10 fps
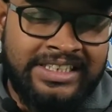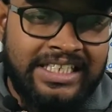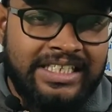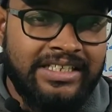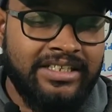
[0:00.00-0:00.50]

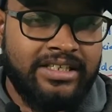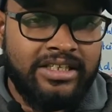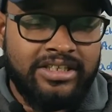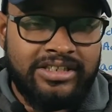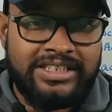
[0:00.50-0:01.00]
चलिए
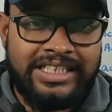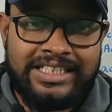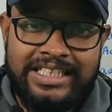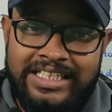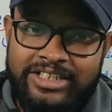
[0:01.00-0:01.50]
इसी
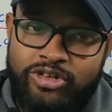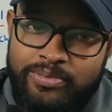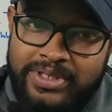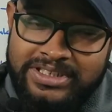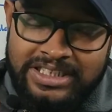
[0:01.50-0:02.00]
के साथ ये
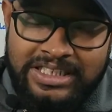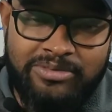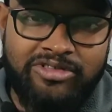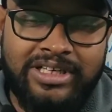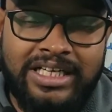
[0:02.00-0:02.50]
टॉपिक्स
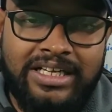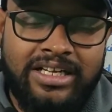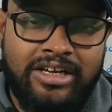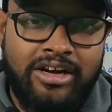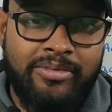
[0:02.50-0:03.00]
ख़त्म हो गए
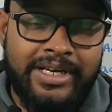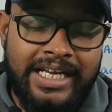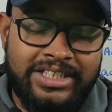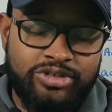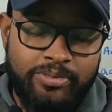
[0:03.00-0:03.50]
हैं और मैं
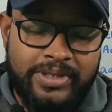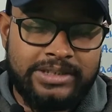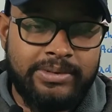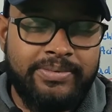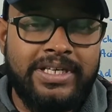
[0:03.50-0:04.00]
नेक्स्ट
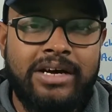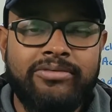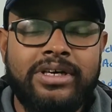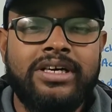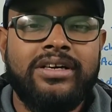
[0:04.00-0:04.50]
टॉपिक्स में फिर
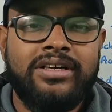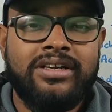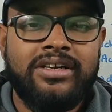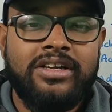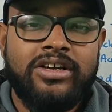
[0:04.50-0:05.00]
आऊँगा
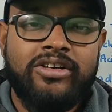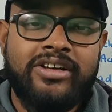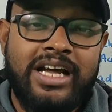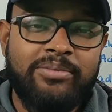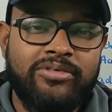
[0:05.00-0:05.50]

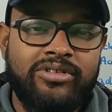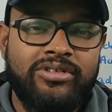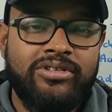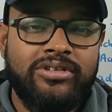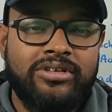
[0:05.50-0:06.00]
और आपको
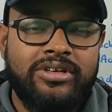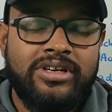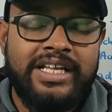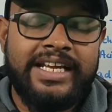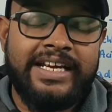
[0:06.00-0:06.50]

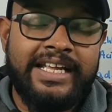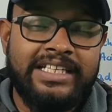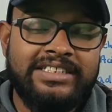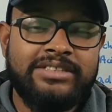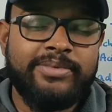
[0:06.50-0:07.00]
एक
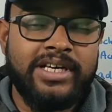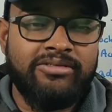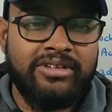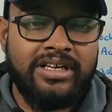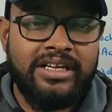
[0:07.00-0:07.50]
नया चीज़
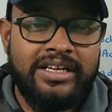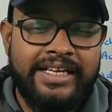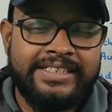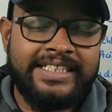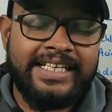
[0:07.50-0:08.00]
पढ़ाऊँगा
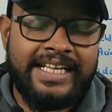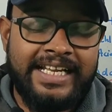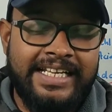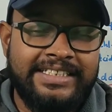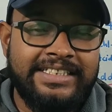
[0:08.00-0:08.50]
ऐसी
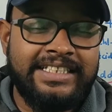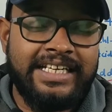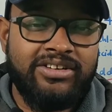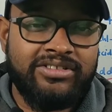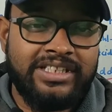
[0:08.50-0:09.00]
नई नई चीज़ें
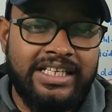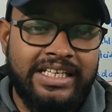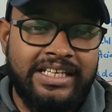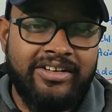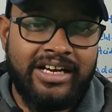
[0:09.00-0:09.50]
ऐड होते
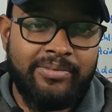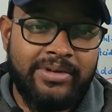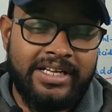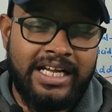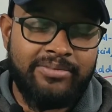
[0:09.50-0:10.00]
रहेंगी और
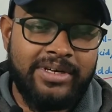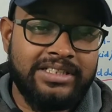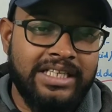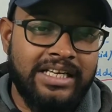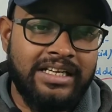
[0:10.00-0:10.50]
आपका ज्ञान
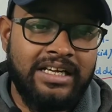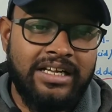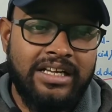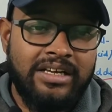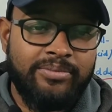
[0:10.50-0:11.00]
बढ़ता रहेगा
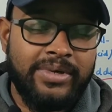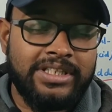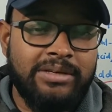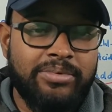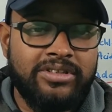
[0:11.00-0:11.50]

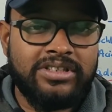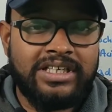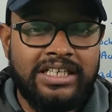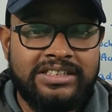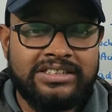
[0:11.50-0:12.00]
पंद्रह फुट
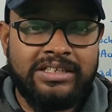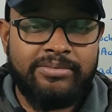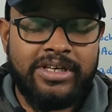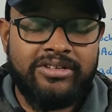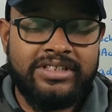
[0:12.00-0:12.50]
तक हर चीज़
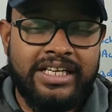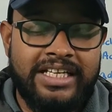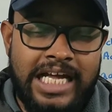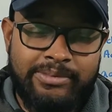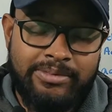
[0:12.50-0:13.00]
कंप्लीट हो
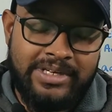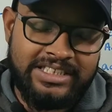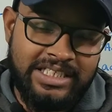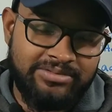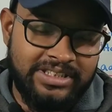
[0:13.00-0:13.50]
जाएगी आप अपने
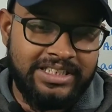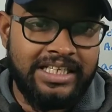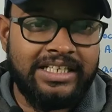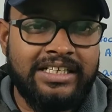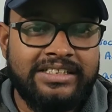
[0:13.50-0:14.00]
एग्ज़ाम्स की
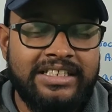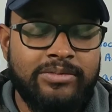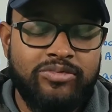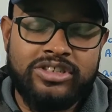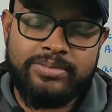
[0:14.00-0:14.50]
तैयारी करते
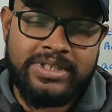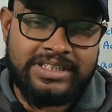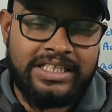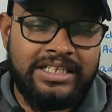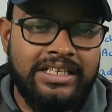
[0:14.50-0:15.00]
रहिए बुक्स
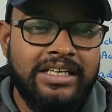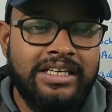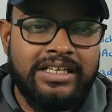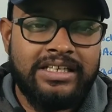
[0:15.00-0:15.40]
पढ़ते रहिए